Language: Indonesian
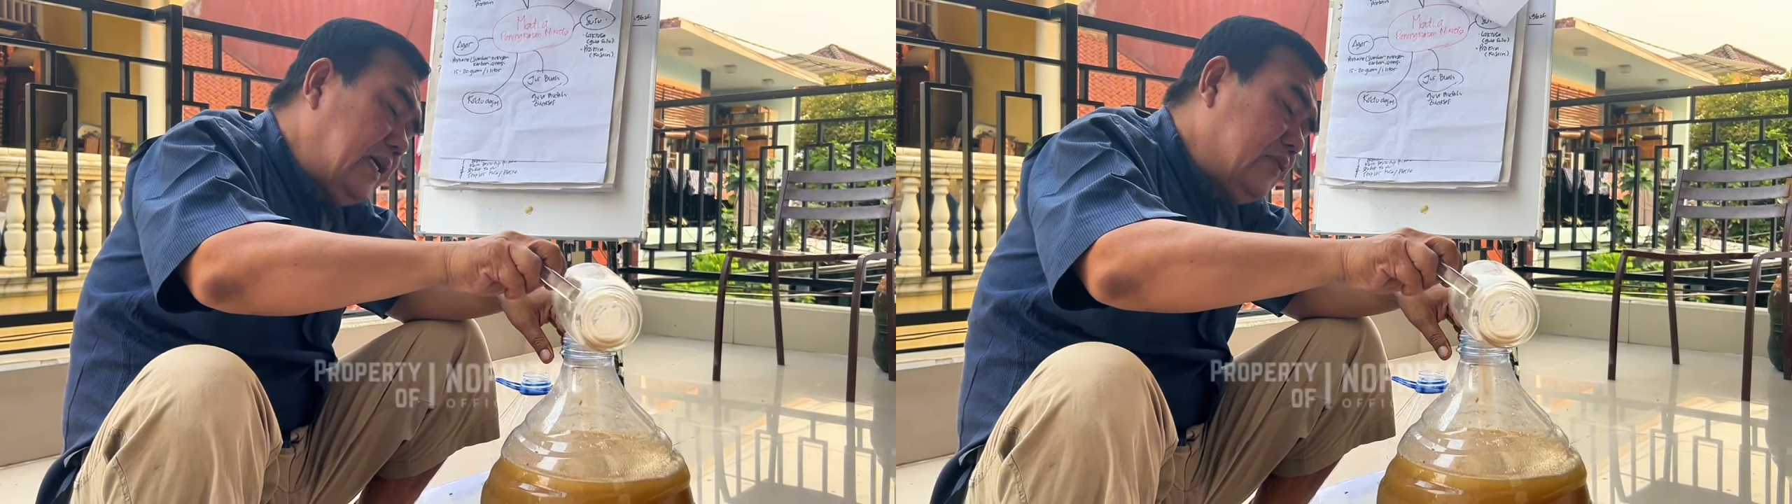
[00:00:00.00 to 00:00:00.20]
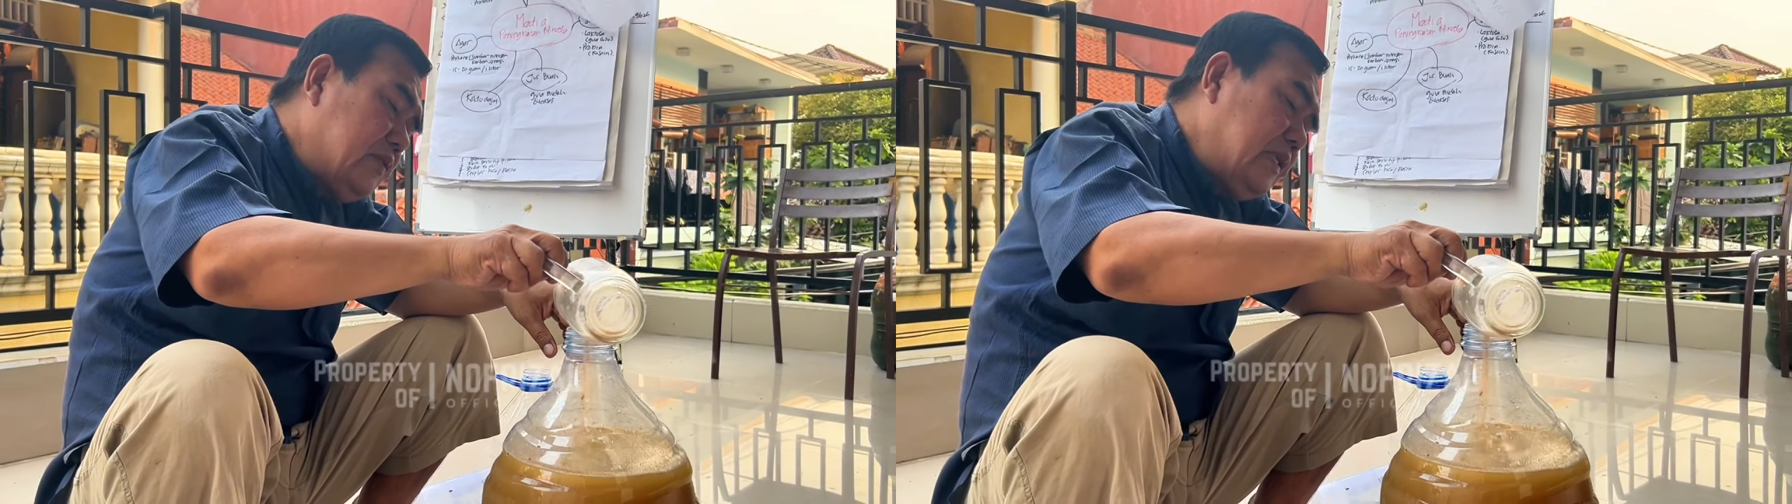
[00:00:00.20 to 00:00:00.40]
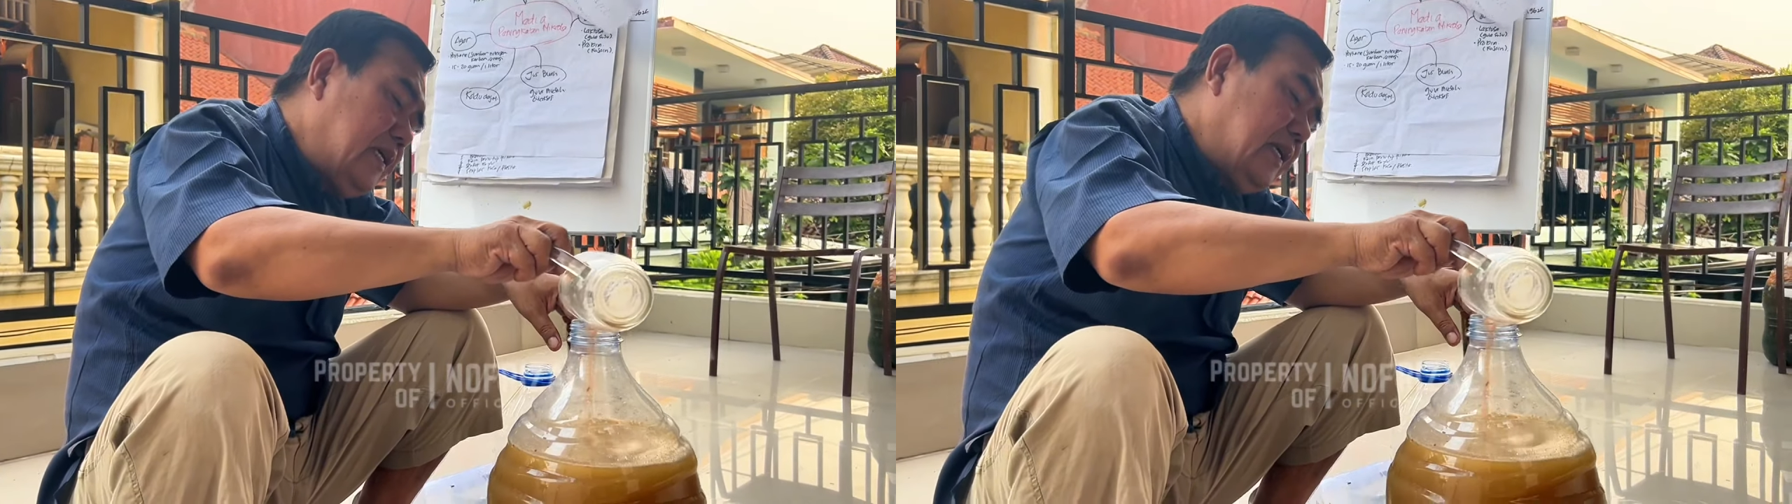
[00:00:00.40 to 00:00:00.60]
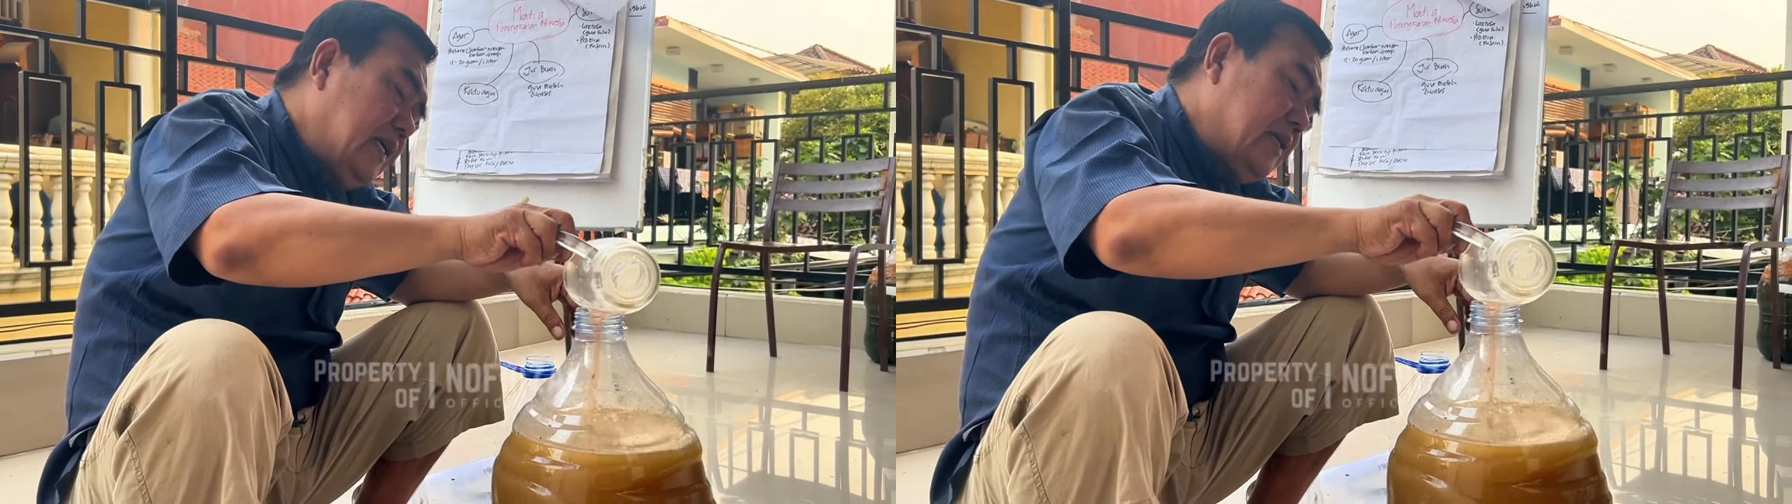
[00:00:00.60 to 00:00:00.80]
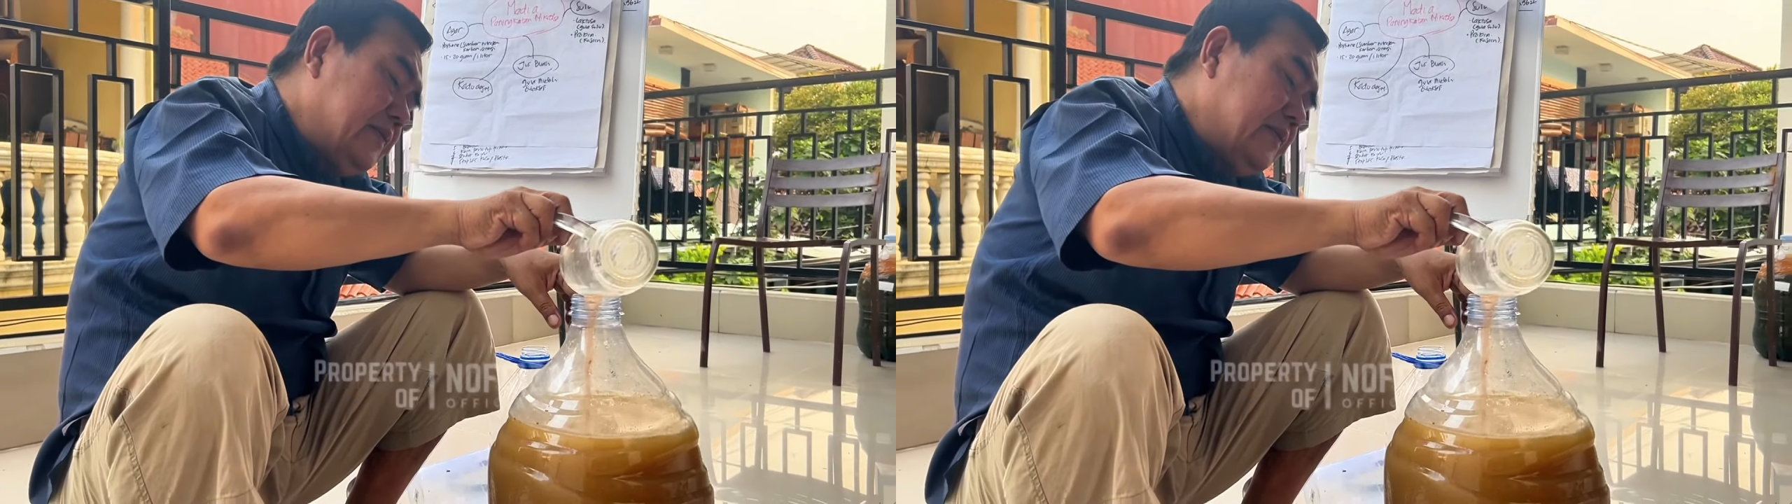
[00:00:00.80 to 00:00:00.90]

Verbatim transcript: itu sendiri